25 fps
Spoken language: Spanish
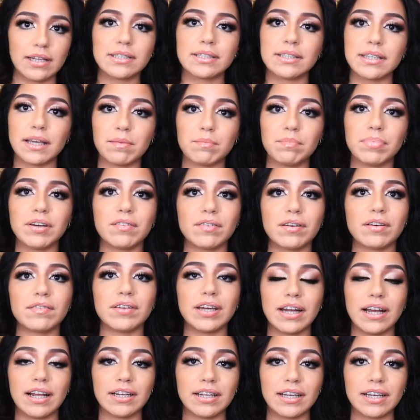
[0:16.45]
Siempre va a
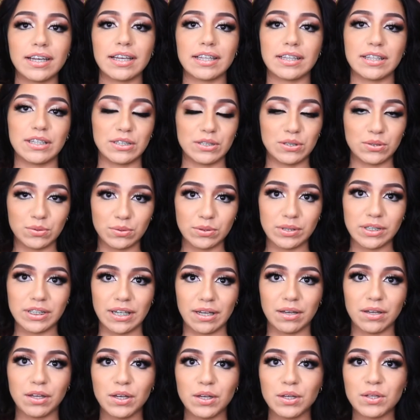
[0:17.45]
haber alguien que te
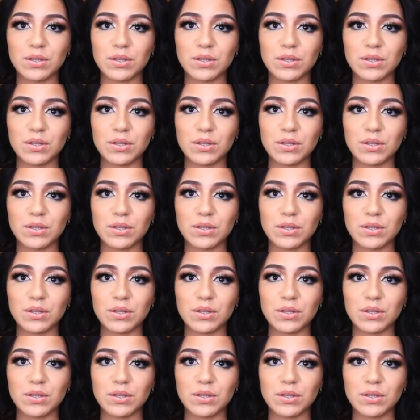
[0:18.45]
escuche.